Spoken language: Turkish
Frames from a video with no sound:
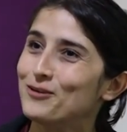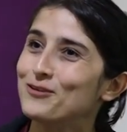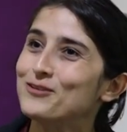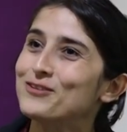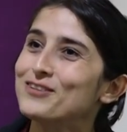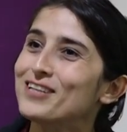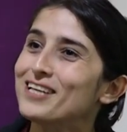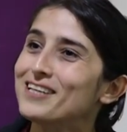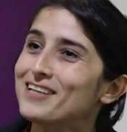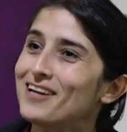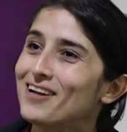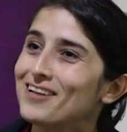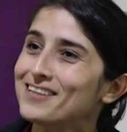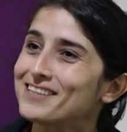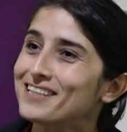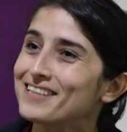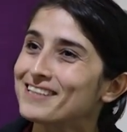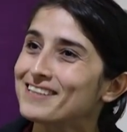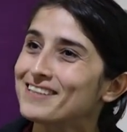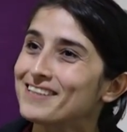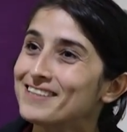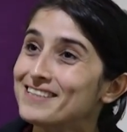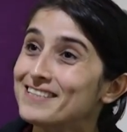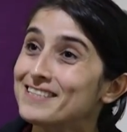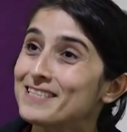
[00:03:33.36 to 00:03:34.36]
Ondan
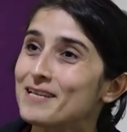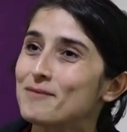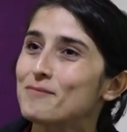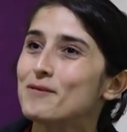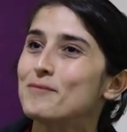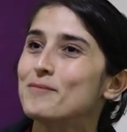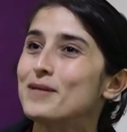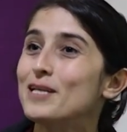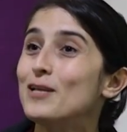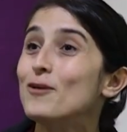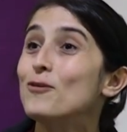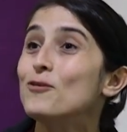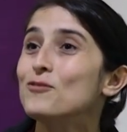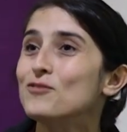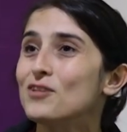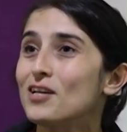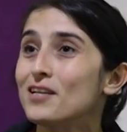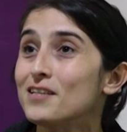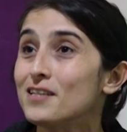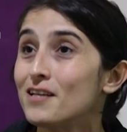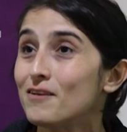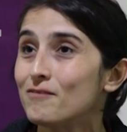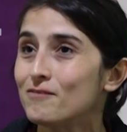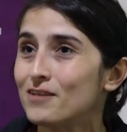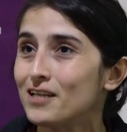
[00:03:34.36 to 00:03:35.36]
aldıkları sebebiyle
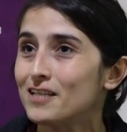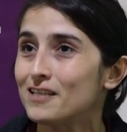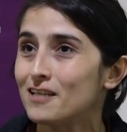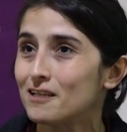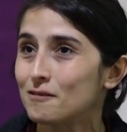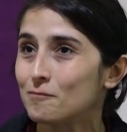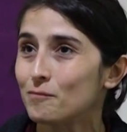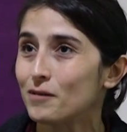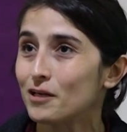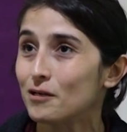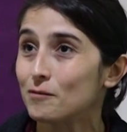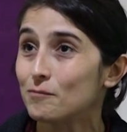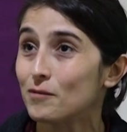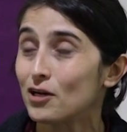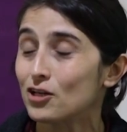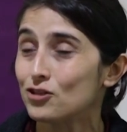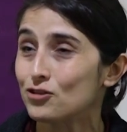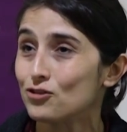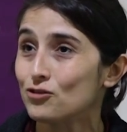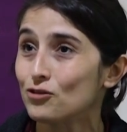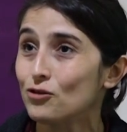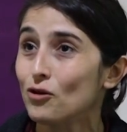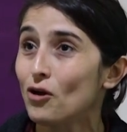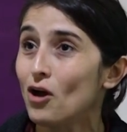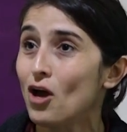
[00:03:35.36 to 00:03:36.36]
ondan nefret etmeye
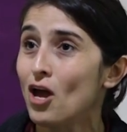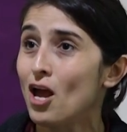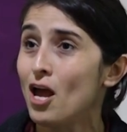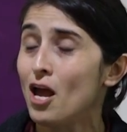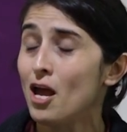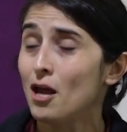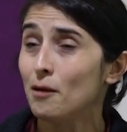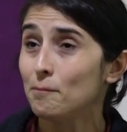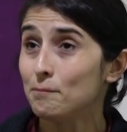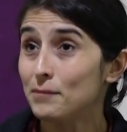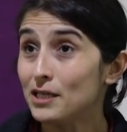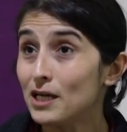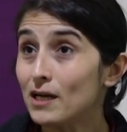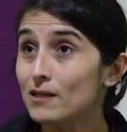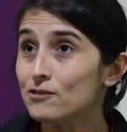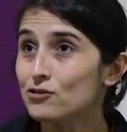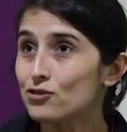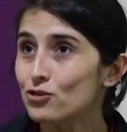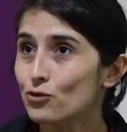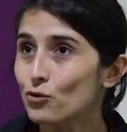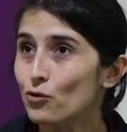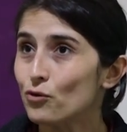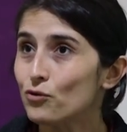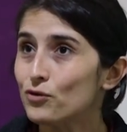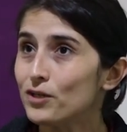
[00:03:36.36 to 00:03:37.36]
başlıyor.
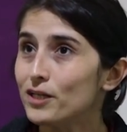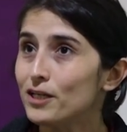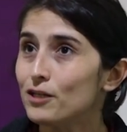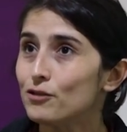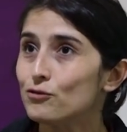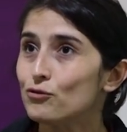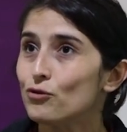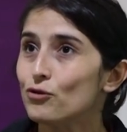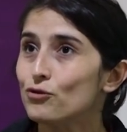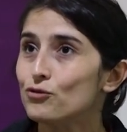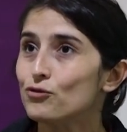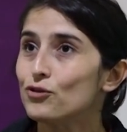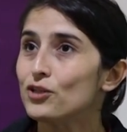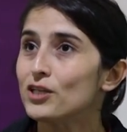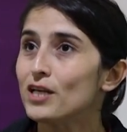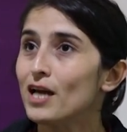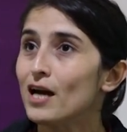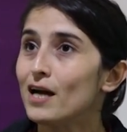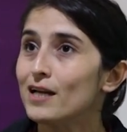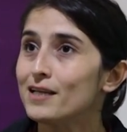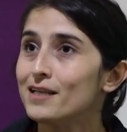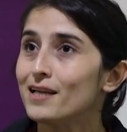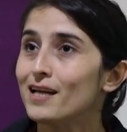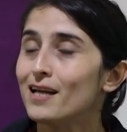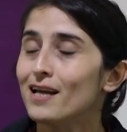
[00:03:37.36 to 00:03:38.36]
Birazcık oraya döndü.
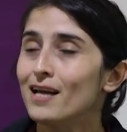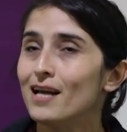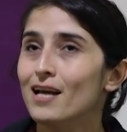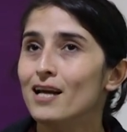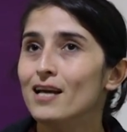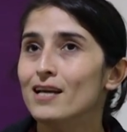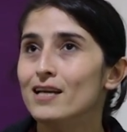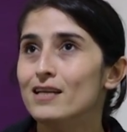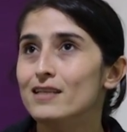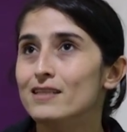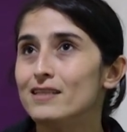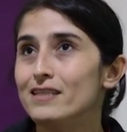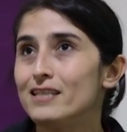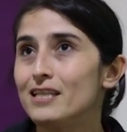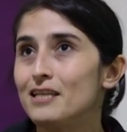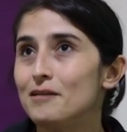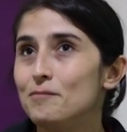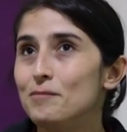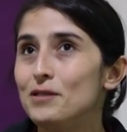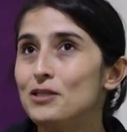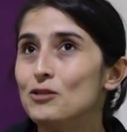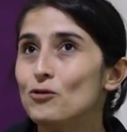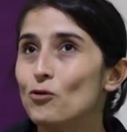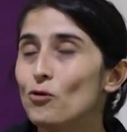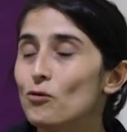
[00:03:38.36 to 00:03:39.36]
Yani
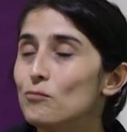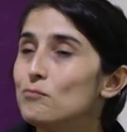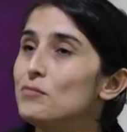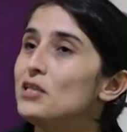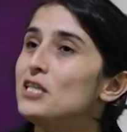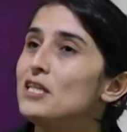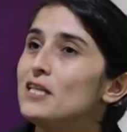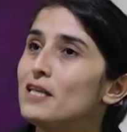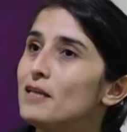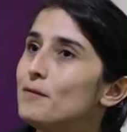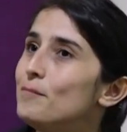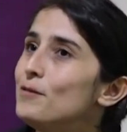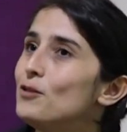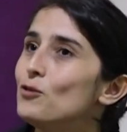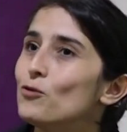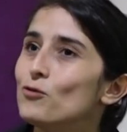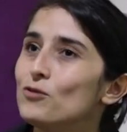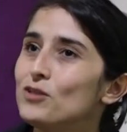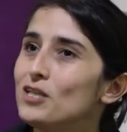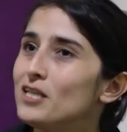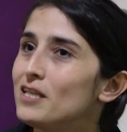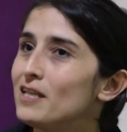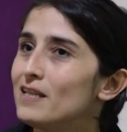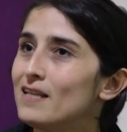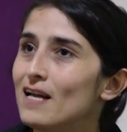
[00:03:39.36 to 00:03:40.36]

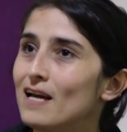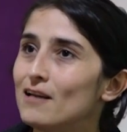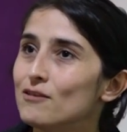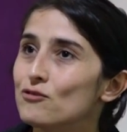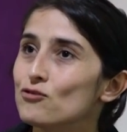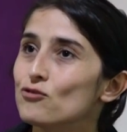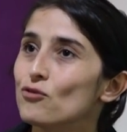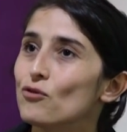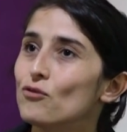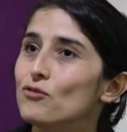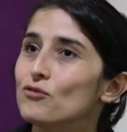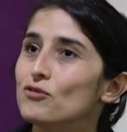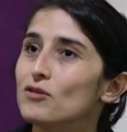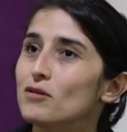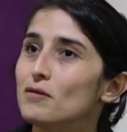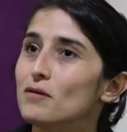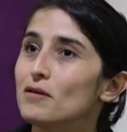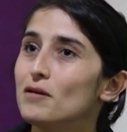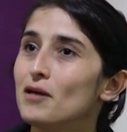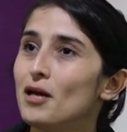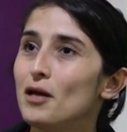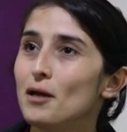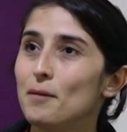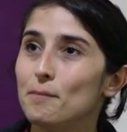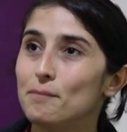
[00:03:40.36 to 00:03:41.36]
2011-2012'den sonra
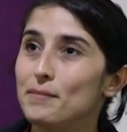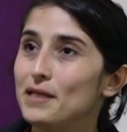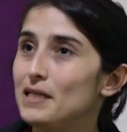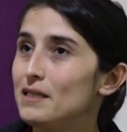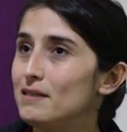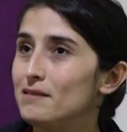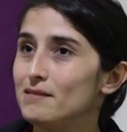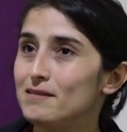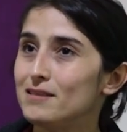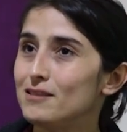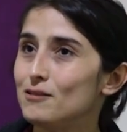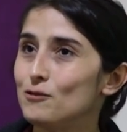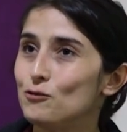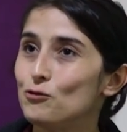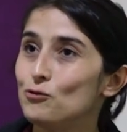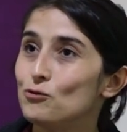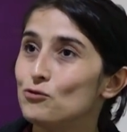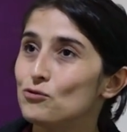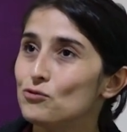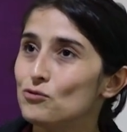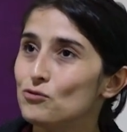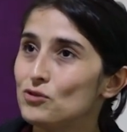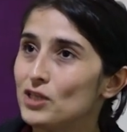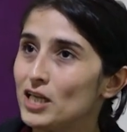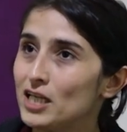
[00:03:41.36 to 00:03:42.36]
bir
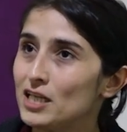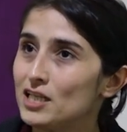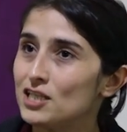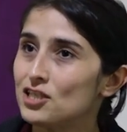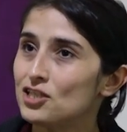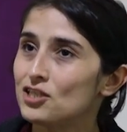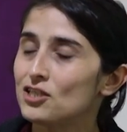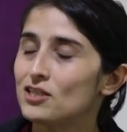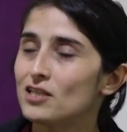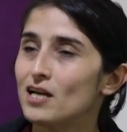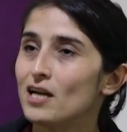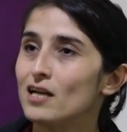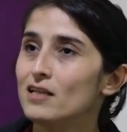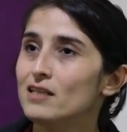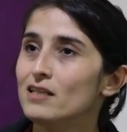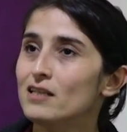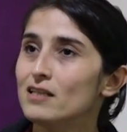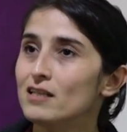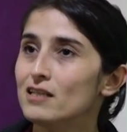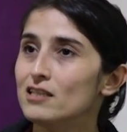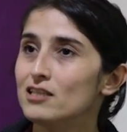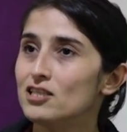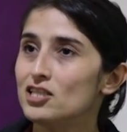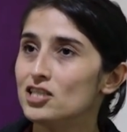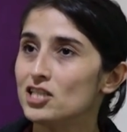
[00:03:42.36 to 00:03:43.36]
yüzü değiştiren,
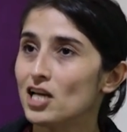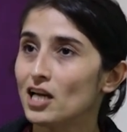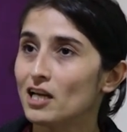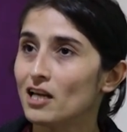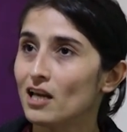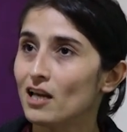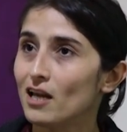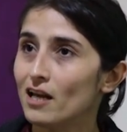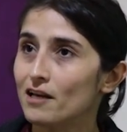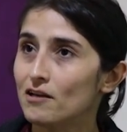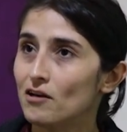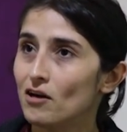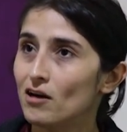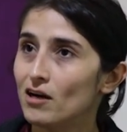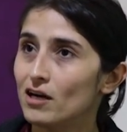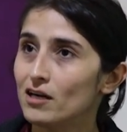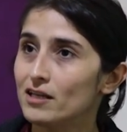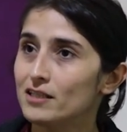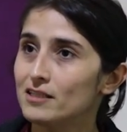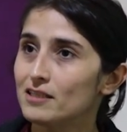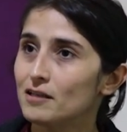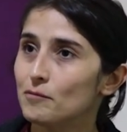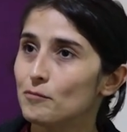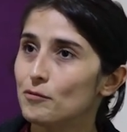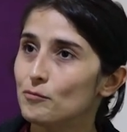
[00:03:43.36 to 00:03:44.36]
e, Jekyll and
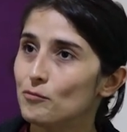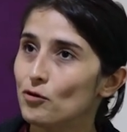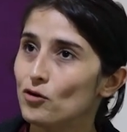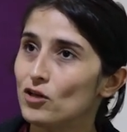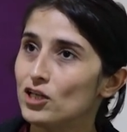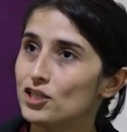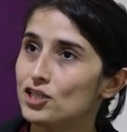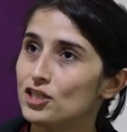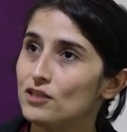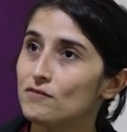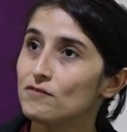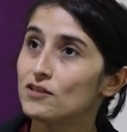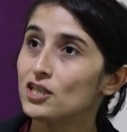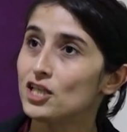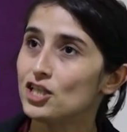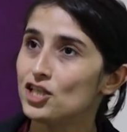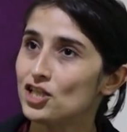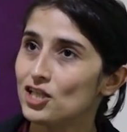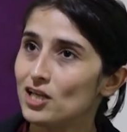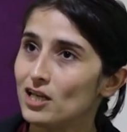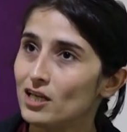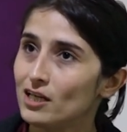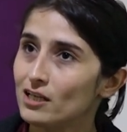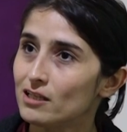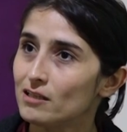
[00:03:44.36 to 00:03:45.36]
Hyde gibi böyle çift
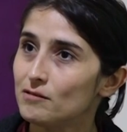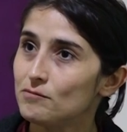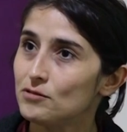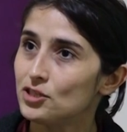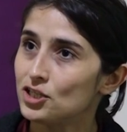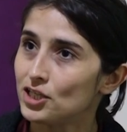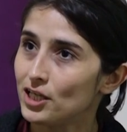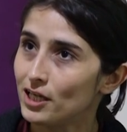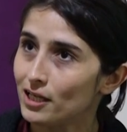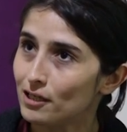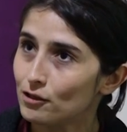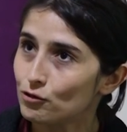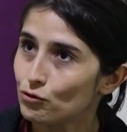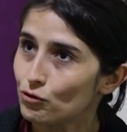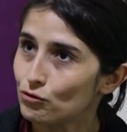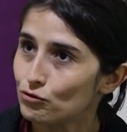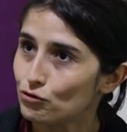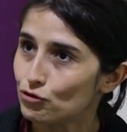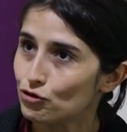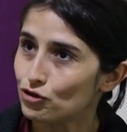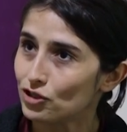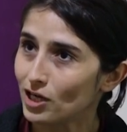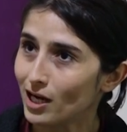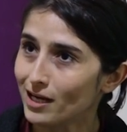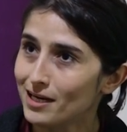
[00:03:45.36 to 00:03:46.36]
kişilikli bir şeye
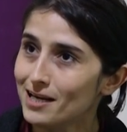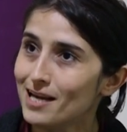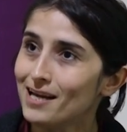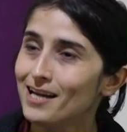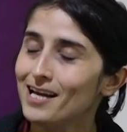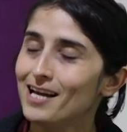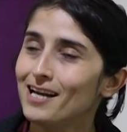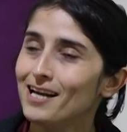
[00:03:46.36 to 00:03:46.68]
dönüşen,